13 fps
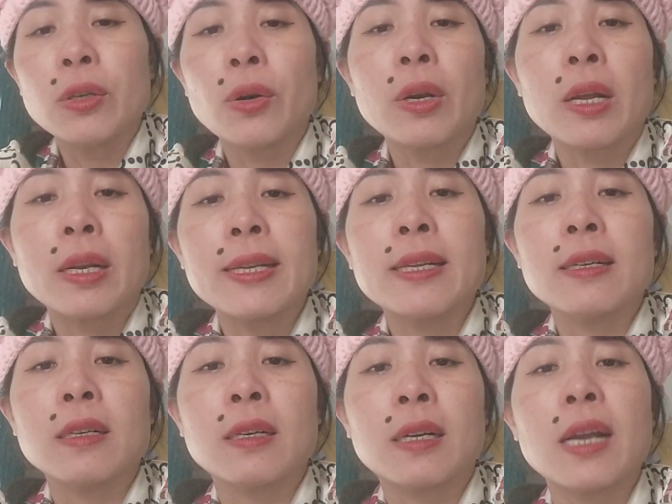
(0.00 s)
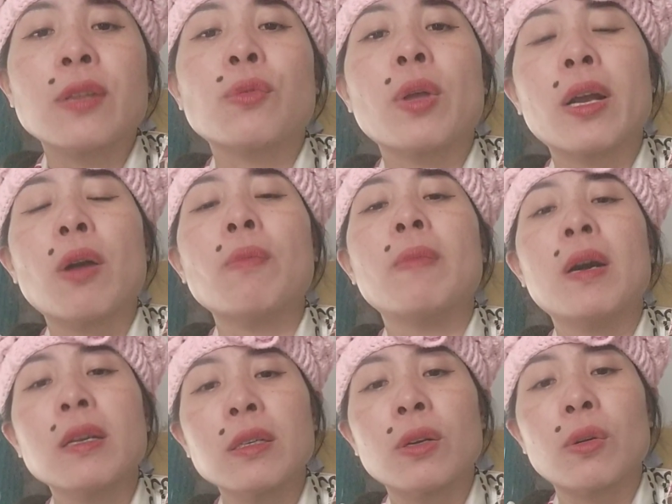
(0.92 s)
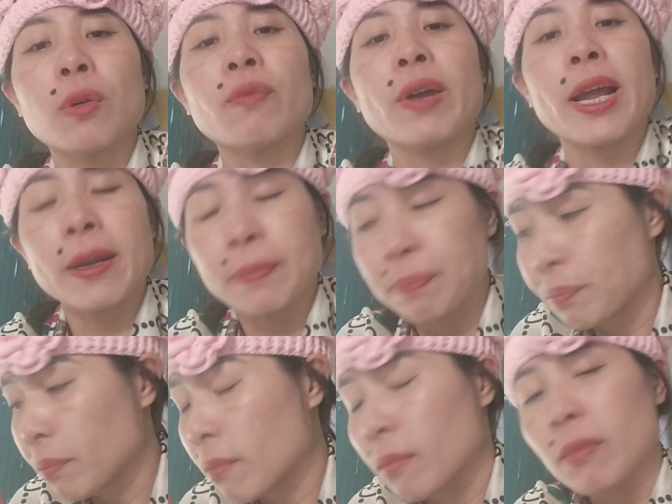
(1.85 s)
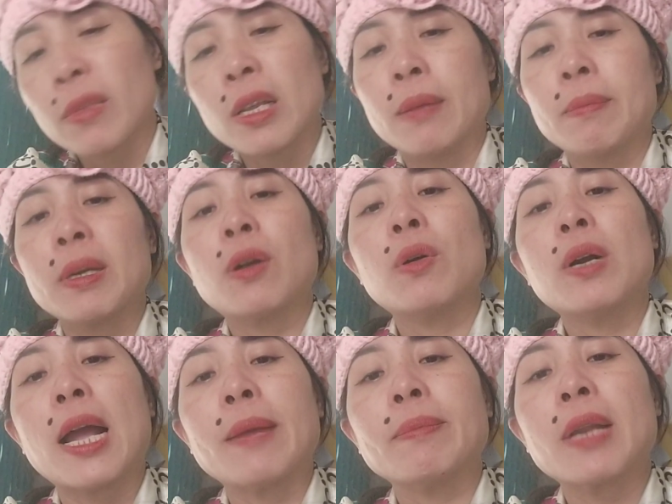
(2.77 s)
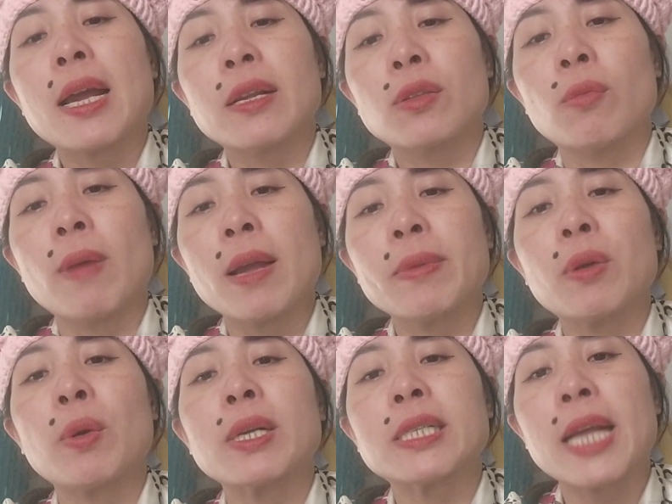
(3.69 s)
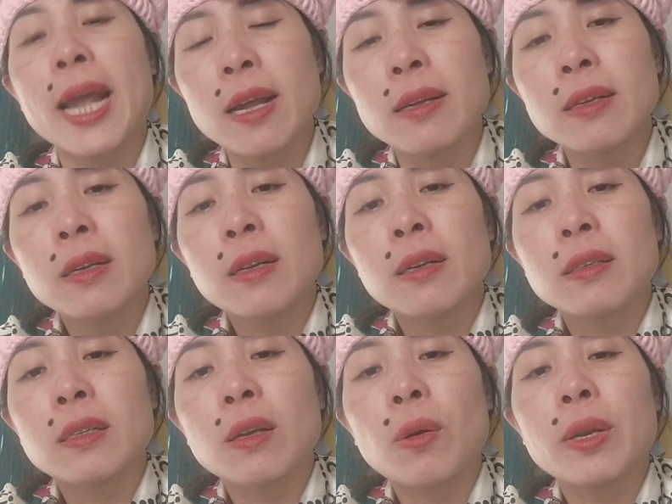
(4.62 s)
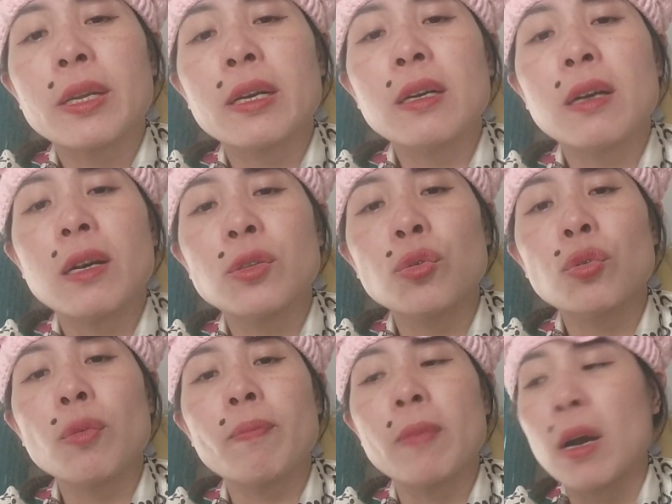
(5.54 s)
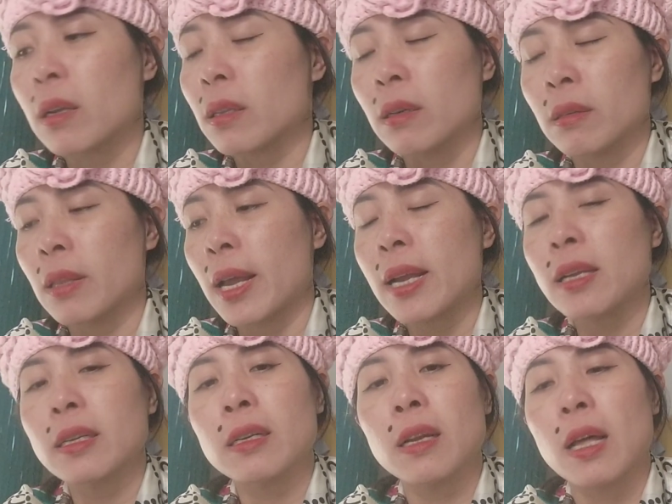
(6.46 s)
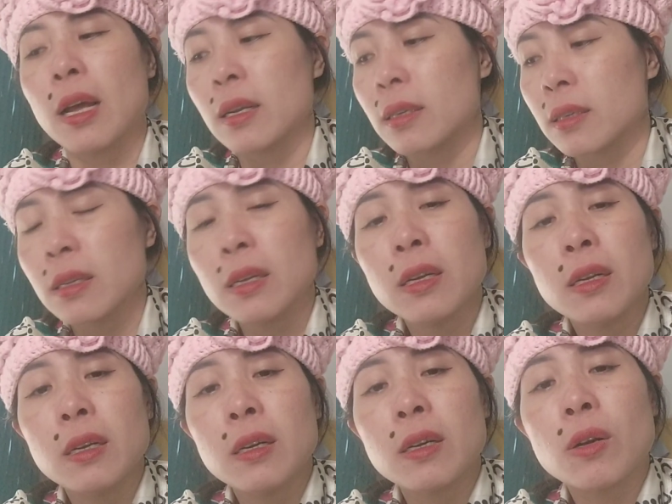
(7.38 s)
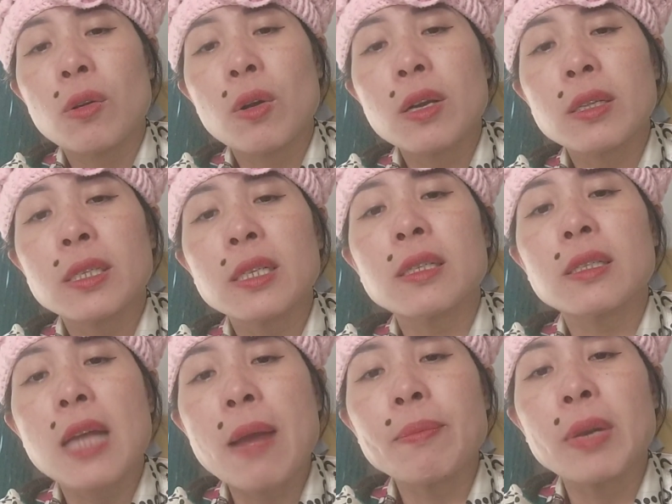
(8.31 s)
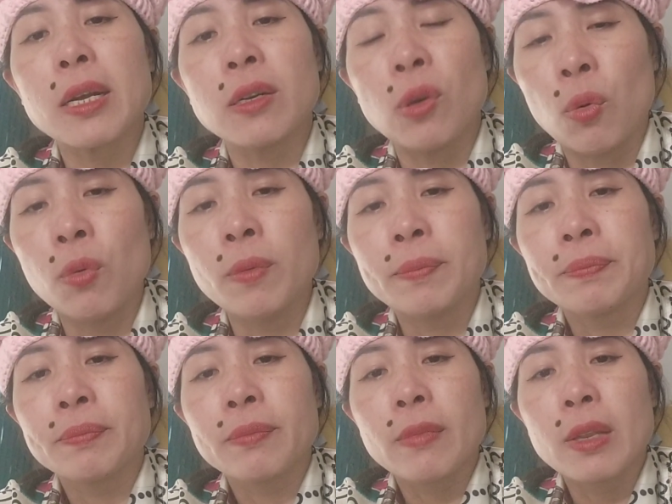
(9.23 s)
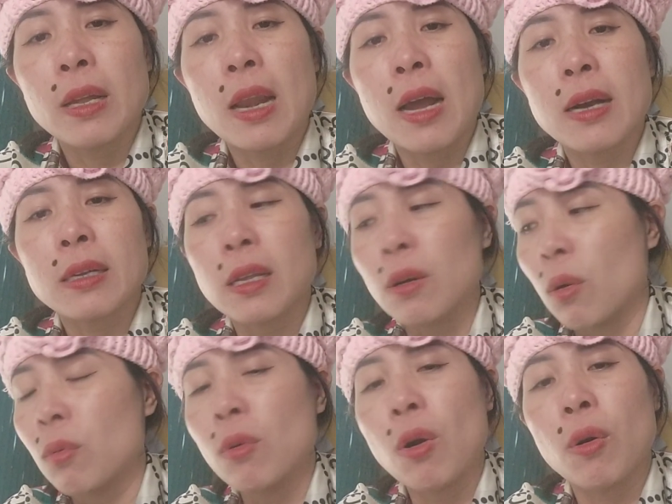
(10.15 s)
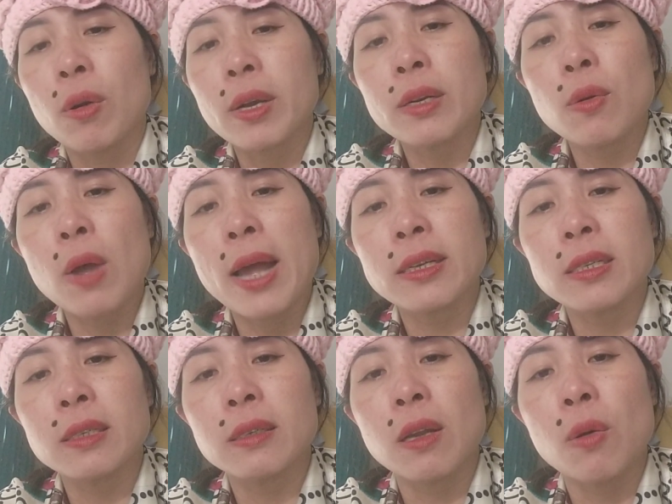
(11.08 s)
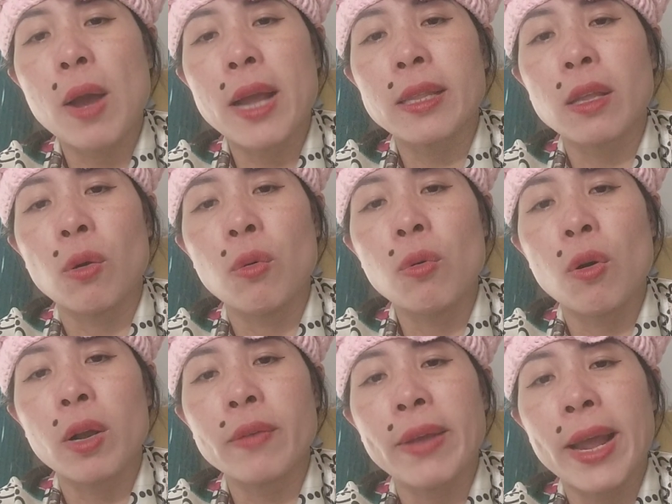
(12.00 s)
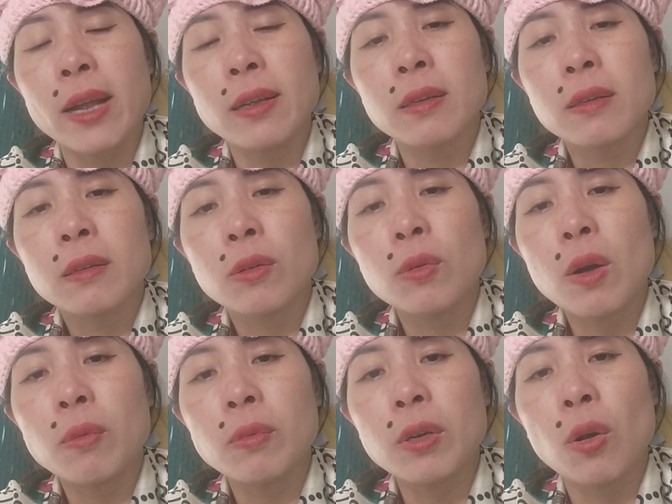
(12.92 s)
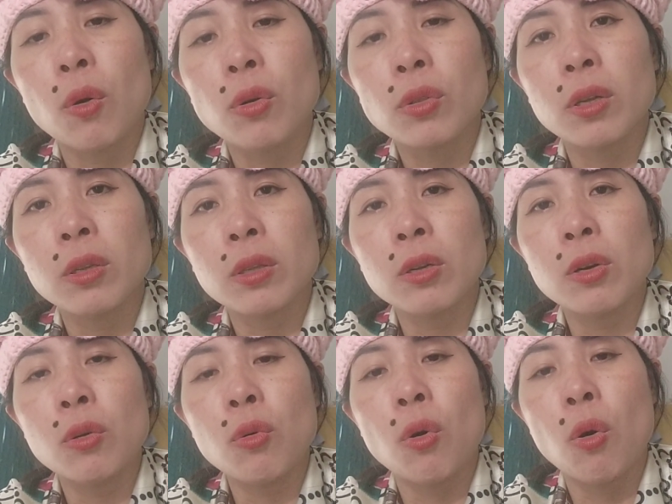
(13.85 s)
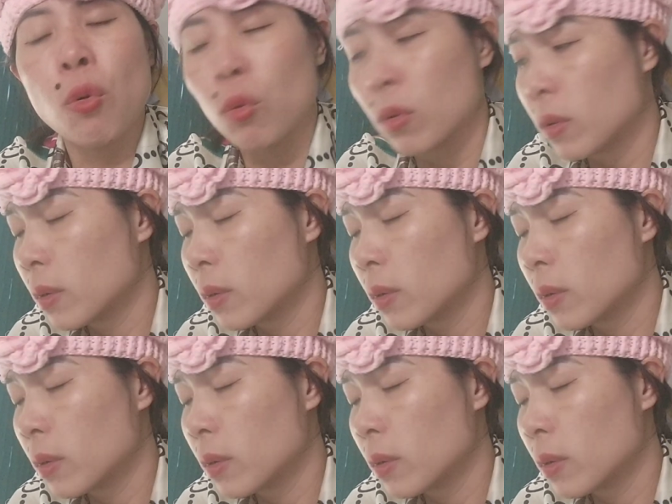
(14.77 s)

rồi là đi ờ, cái thuê góc mướn cho con ve thì mới có ngày hôm nay tụi mai mới quay xe chứ còn những người youtuber tử tế như là có chất xám đầy đủ là người ta ủng hộ cái loan chứ đâu ai ta ủng hộ cái ve đúng không cái đồ thứ, thứ lũ ngu